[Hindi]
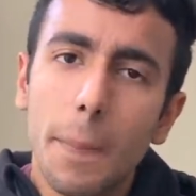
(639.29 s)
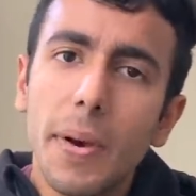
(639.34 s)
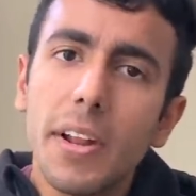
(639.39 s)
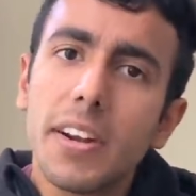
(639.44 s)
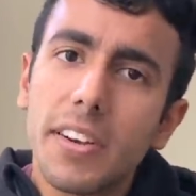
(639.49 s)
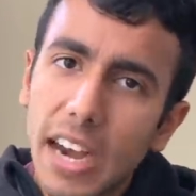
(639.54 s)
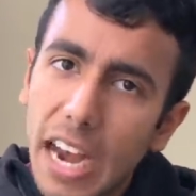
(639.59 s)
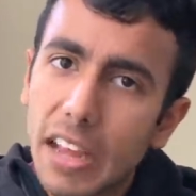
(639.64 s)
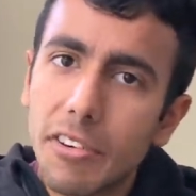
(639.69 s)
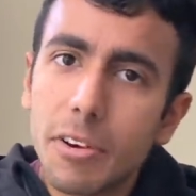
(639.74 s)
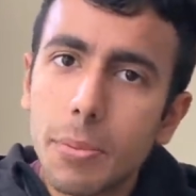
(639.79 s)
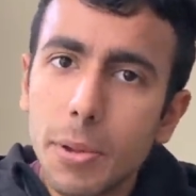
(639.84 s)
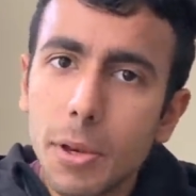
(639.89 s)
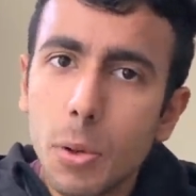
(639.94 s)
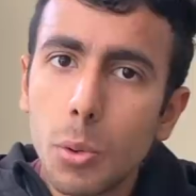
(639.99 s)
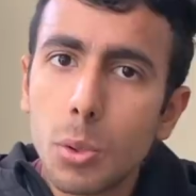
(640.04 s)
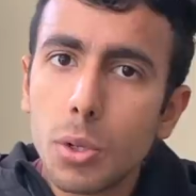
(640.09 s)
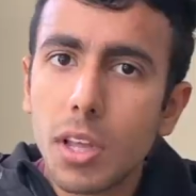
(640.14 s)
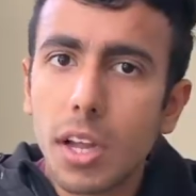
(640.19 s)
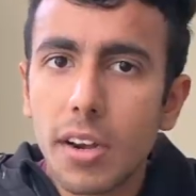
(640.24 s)
पर ड्राइवर
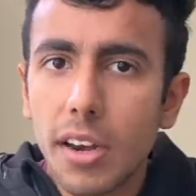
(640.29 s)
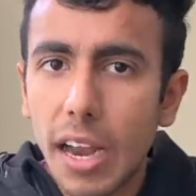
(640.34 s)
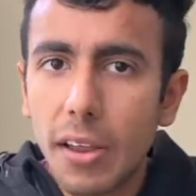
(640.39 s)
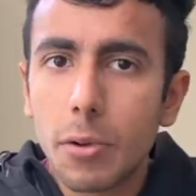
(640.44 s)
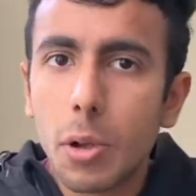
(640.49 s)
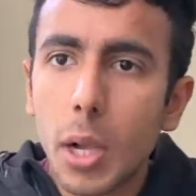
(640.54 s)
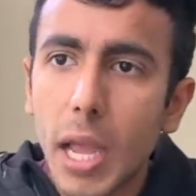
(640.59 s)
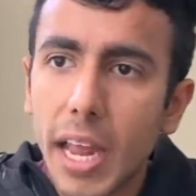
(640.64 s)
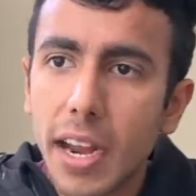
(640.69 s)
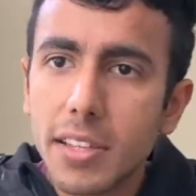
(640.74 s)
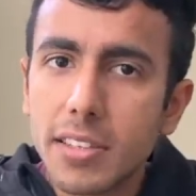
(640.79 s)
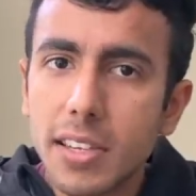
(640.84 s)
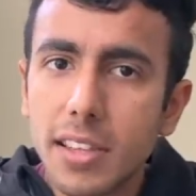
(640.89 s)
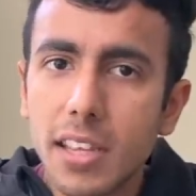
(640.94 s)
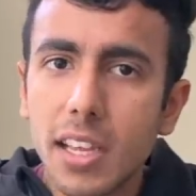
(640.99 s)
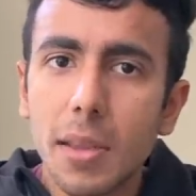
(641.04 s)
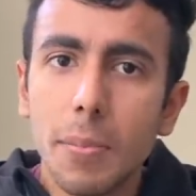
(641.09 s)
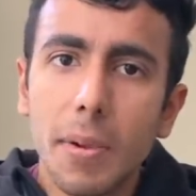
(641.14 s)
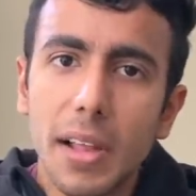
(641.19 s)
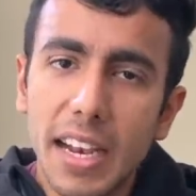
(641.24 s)
भी रूट था ड्राइवर को कहना
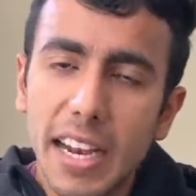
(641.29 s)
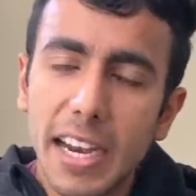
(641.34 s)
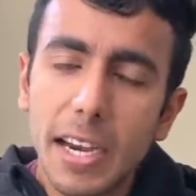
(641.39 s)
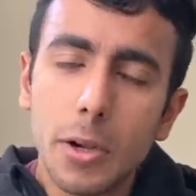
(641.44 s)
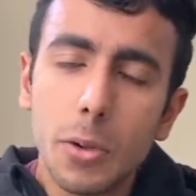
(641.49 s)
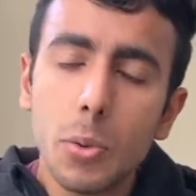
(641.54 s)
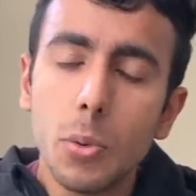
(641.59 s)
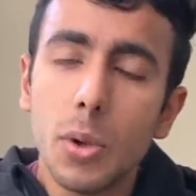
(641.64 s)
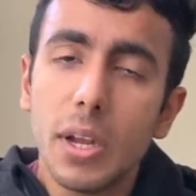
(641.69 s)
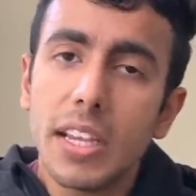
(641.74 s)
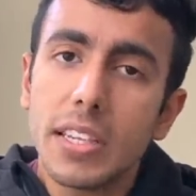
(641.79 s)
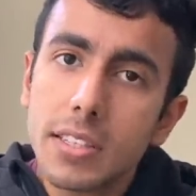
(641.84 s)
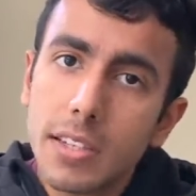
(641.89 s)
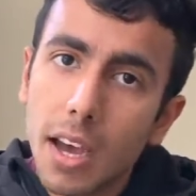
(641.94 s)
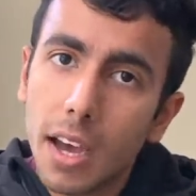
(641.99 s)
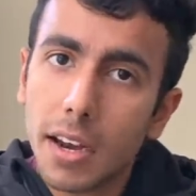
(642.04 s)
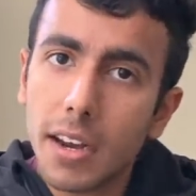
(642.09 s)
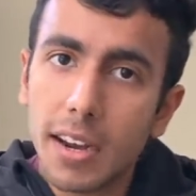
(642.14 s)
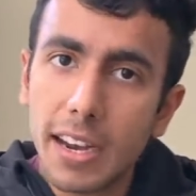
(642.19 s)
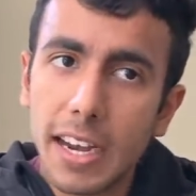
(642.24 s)
चाहिए था कि मैं लेट हूँ इस
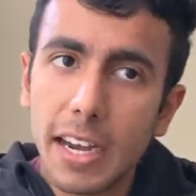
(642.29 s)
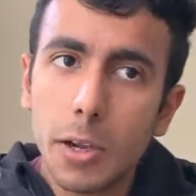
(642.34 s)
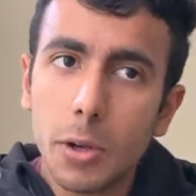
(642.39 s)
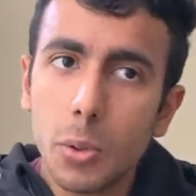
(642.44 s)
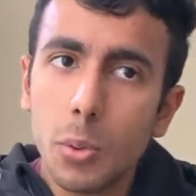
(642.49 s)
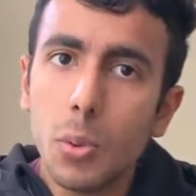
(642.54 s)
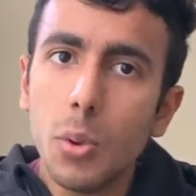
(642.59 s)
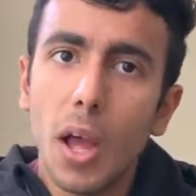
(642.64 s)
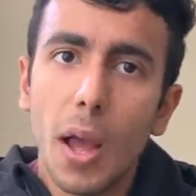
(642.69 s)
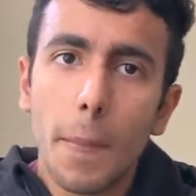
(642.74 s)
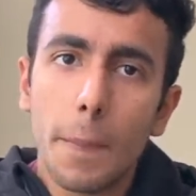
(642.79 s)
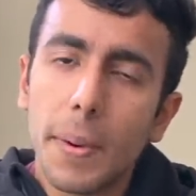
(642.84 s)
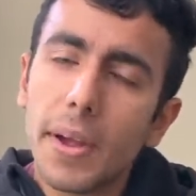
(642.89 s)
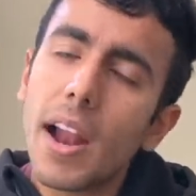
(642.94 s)
कारण लेट हूँ